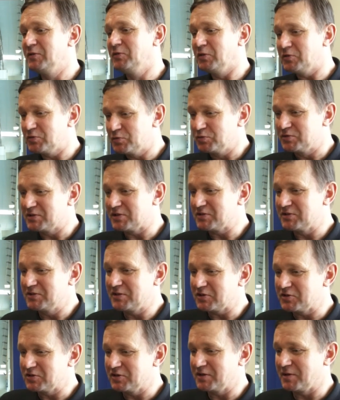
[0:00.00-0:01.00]
No, sukcesy
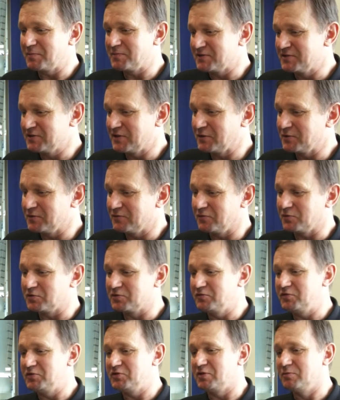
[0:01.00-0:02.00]
naszych reprezentantów
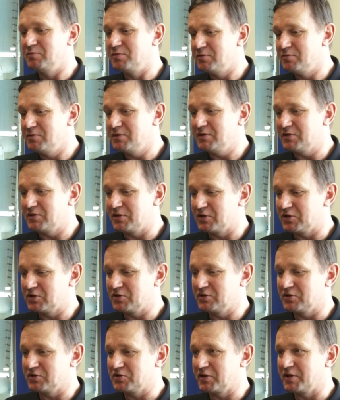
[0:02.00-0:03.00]
oczywiście były, też
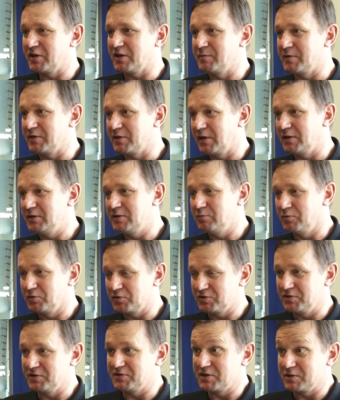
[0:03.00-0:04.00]
szereg medali,
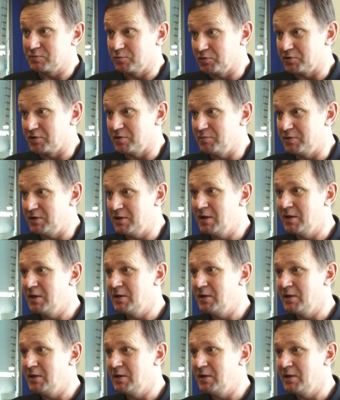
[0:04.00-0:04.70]
łącznie ze złotymi.